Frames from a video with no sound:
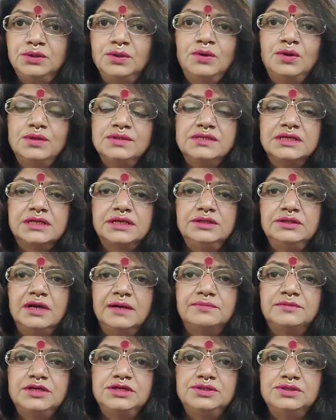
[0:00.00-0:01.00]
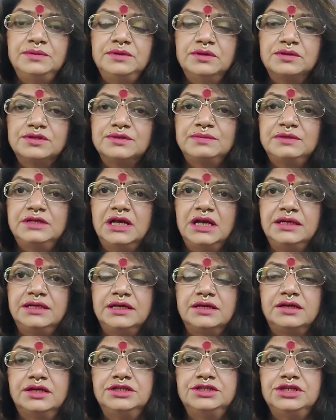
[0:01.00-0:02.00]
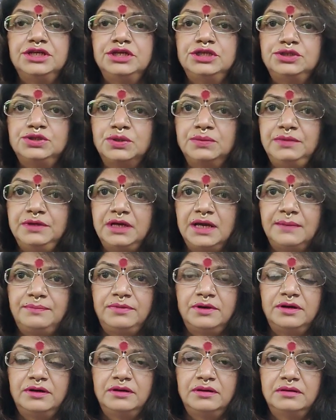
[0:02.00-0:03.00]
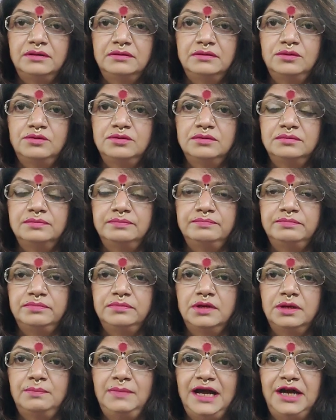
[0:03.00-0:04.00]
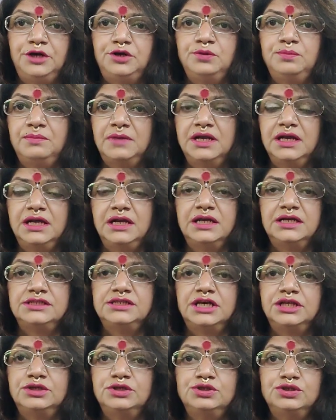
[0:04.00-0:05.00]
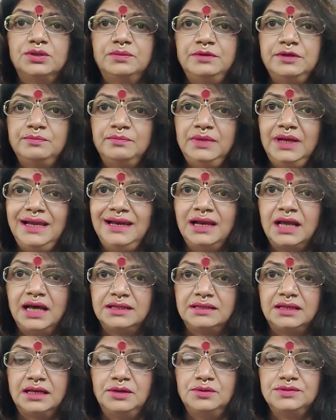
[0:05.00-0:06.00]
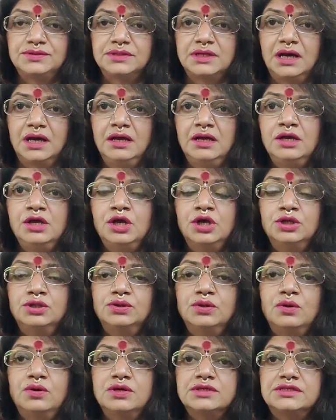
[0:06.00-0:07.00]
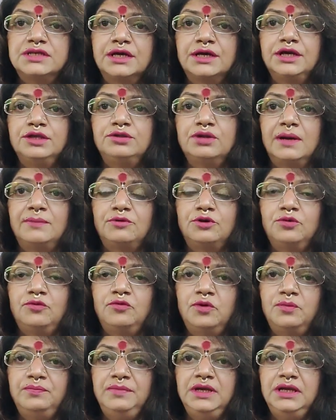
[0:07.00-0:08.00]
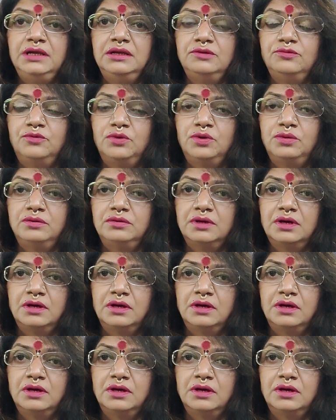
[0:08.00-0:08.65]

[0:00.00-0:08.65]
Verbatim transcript: तो हो सके तो आपके जो भी हॉस्पिटल के खर्चे जो भी आप बेडरूम बनाना चाहते हो जो भी बिल आता है उसका तो हो सके तो आपको वो बिल वो